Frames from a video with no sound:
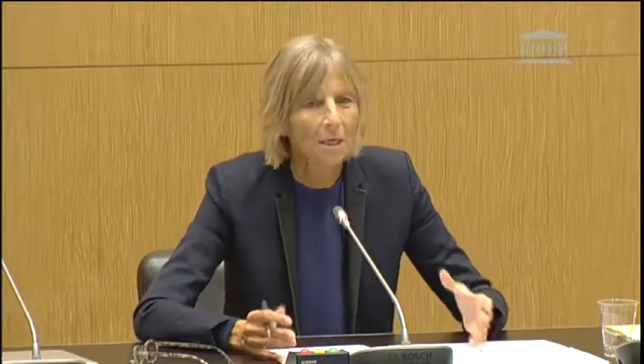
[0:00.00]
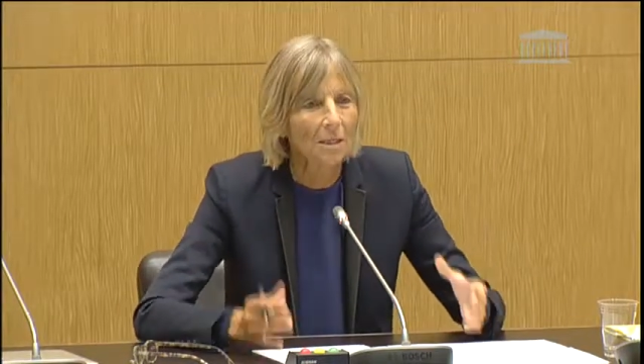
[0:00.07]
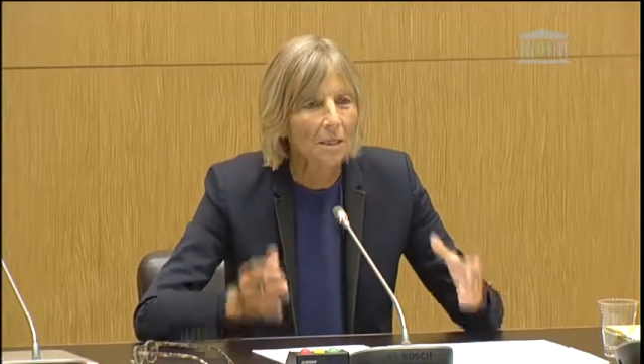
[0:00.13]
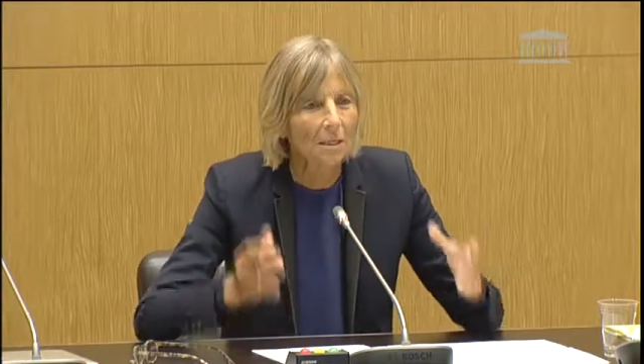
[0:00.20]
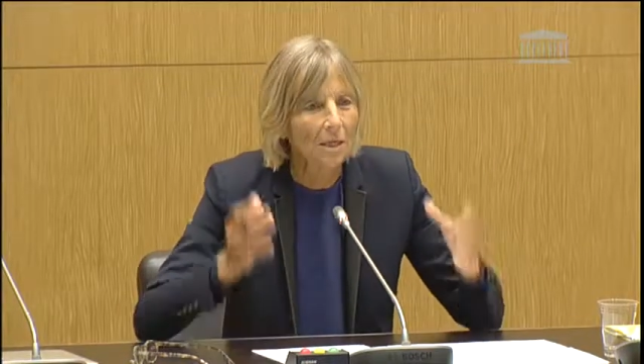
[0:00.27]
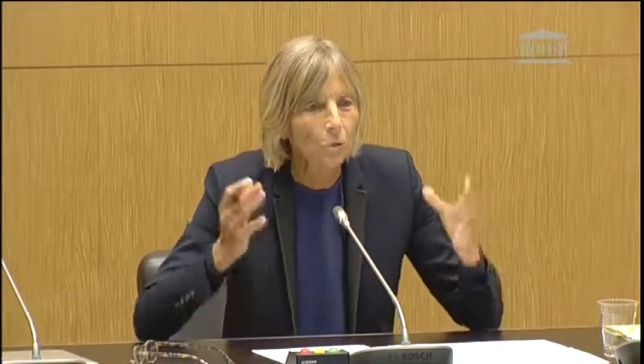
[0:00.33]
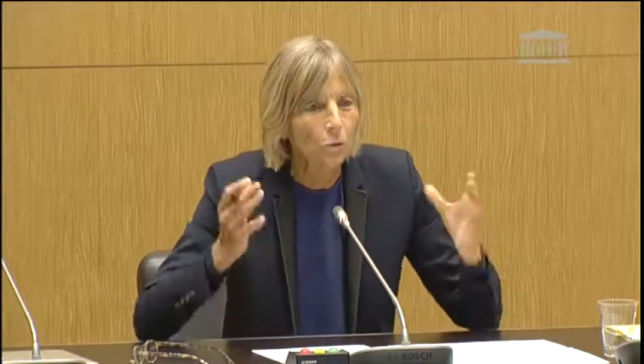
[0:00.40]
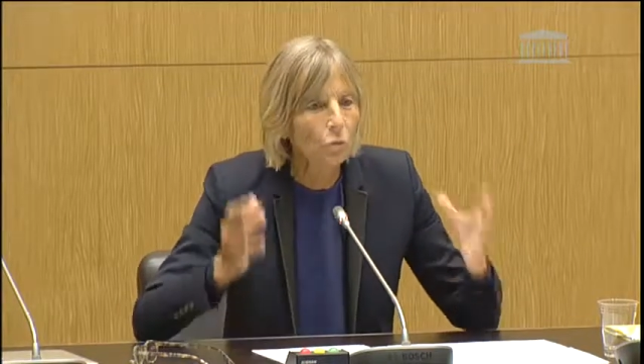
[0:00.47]

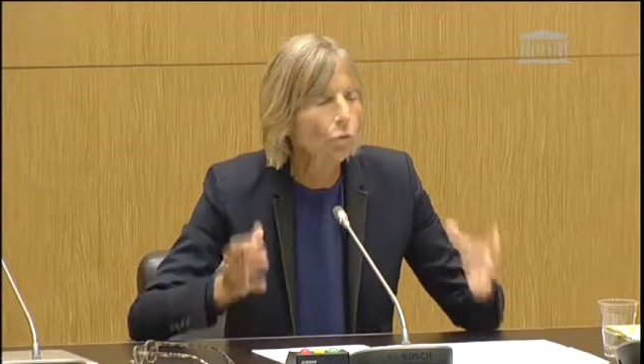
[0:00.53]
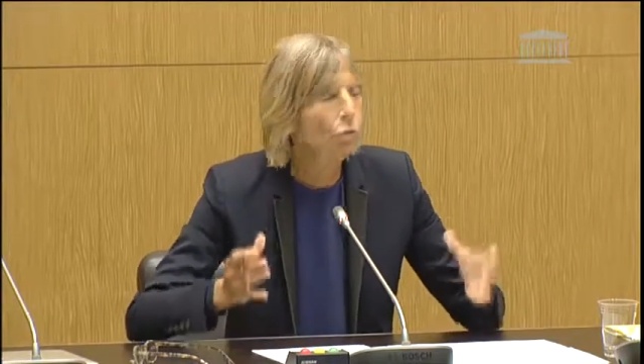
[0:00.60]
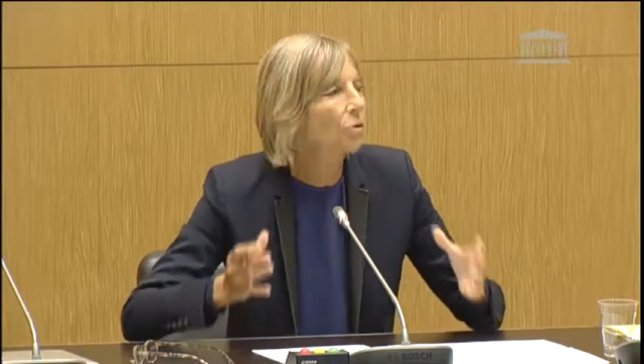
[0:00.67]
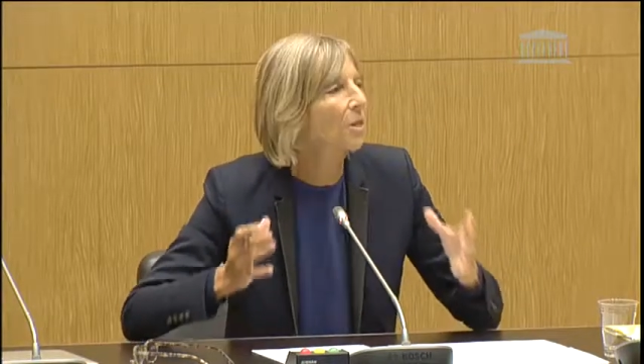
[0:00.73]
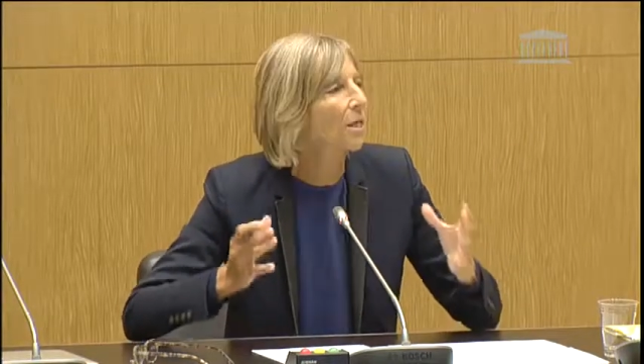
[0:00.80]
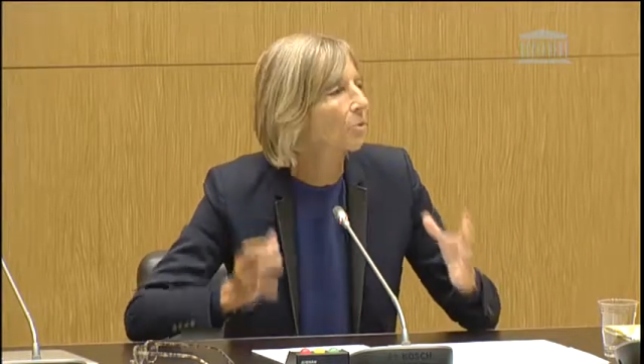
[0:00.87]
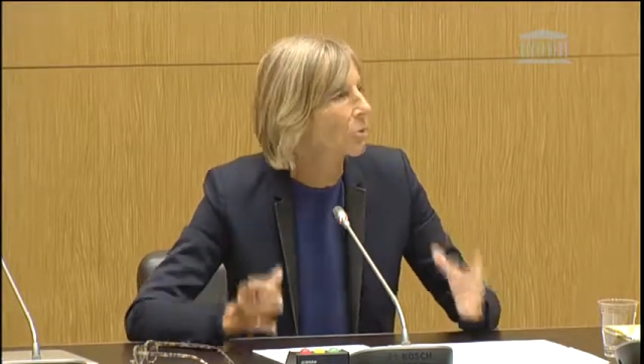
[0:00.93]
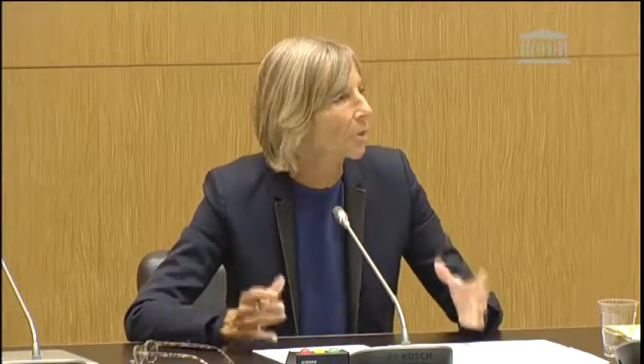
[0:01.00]
Ces
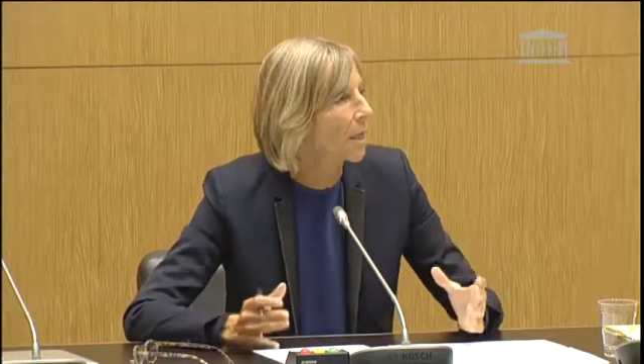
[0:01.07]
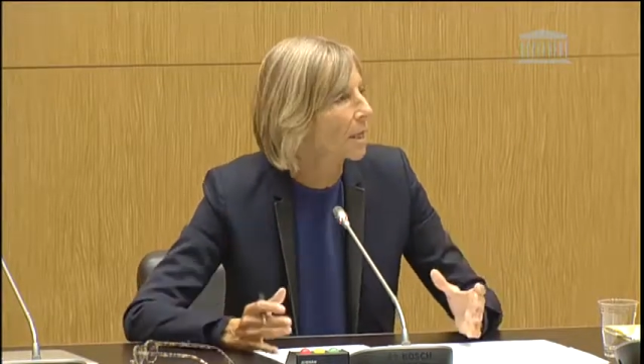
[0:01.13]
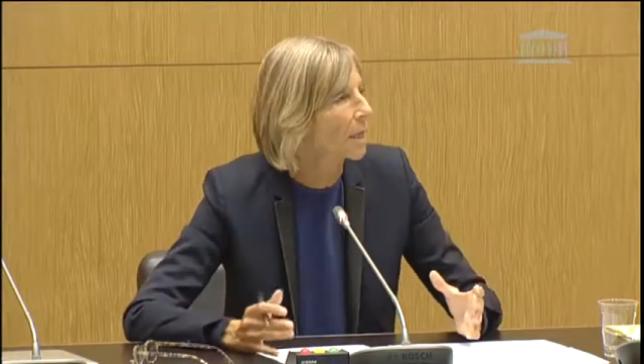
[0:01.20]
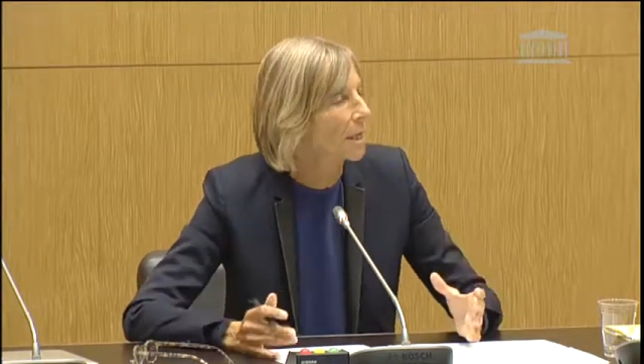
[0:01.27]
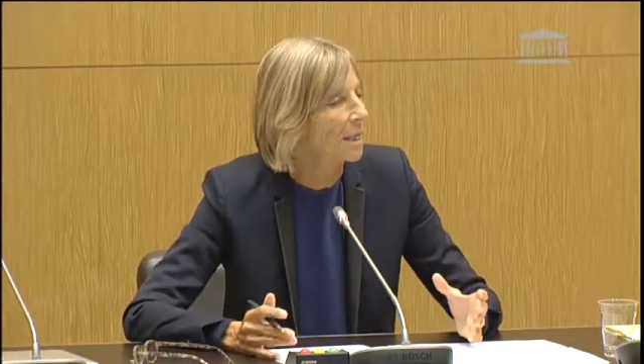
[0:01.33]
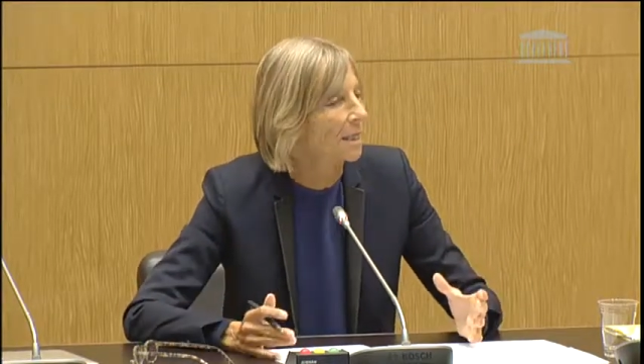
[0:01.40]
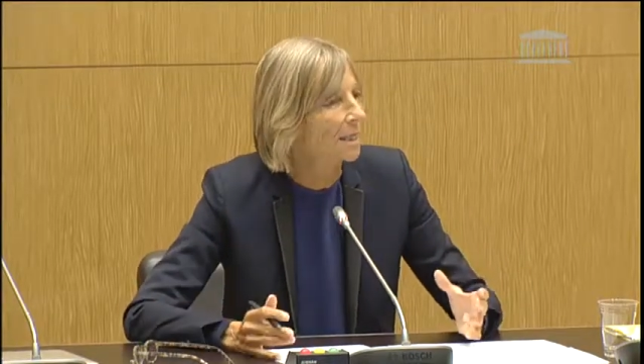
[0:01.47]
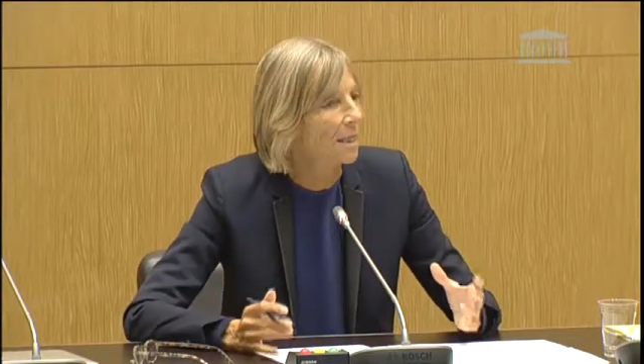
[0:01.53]
ressources
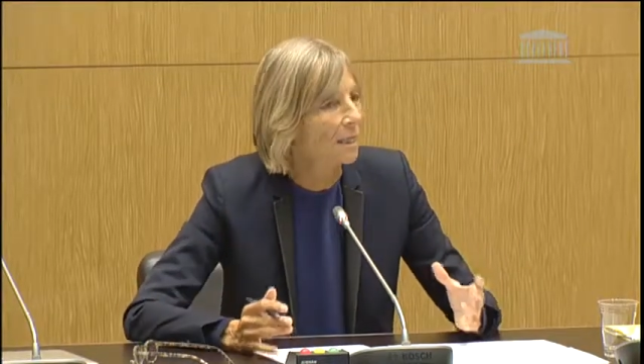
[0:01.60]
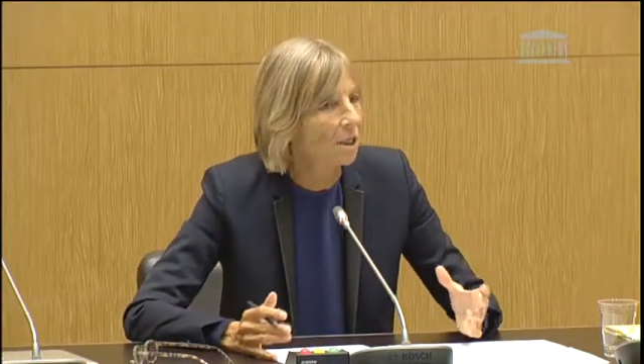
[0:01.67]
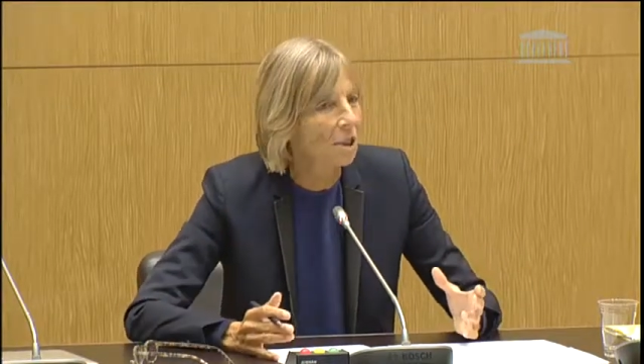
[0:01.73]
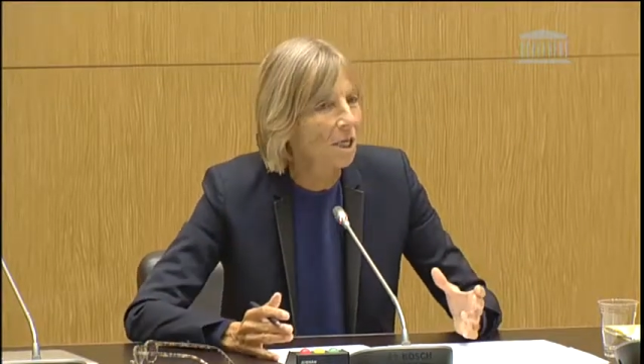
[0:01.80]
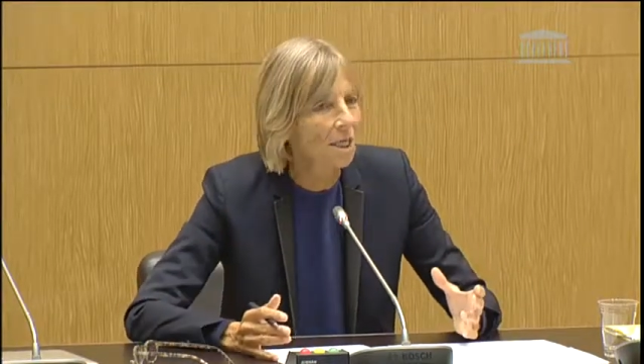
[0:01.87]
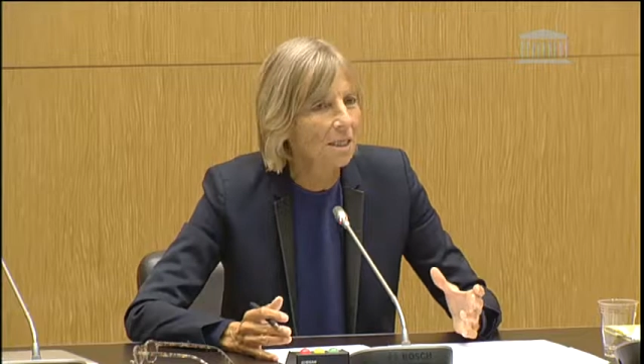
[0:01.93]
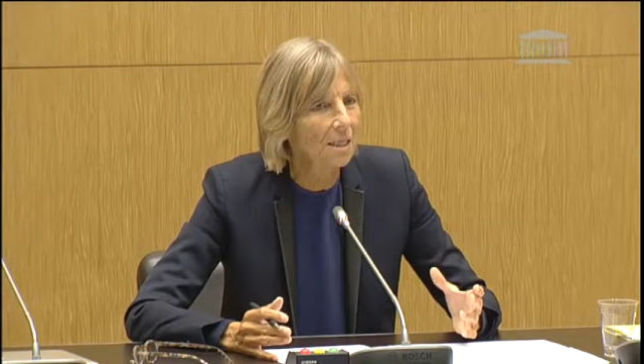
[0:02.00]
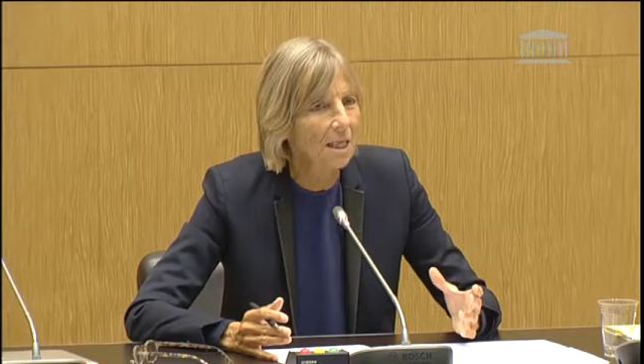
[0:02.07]
naturelles et ces
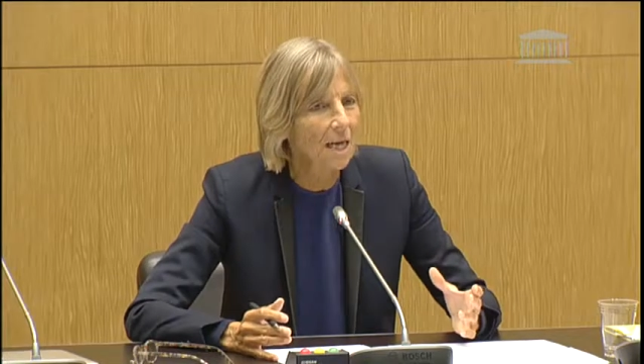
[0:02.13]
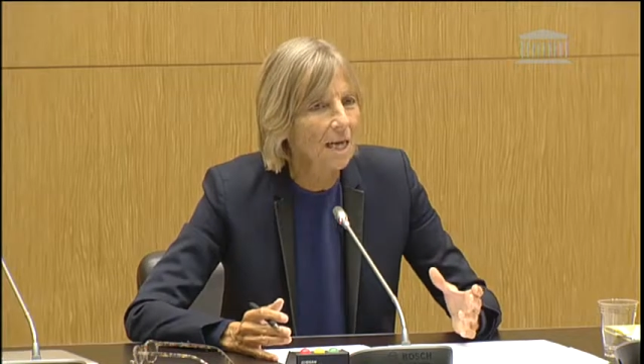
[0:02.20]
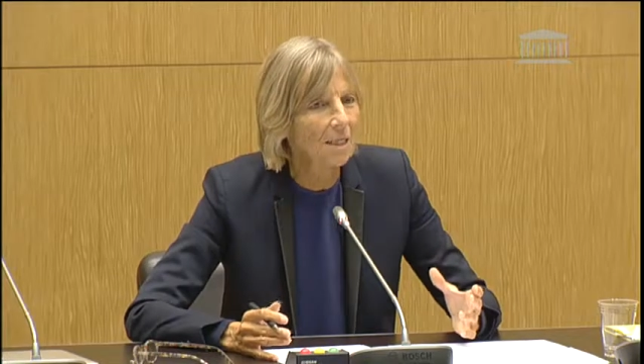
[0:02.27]
richesses,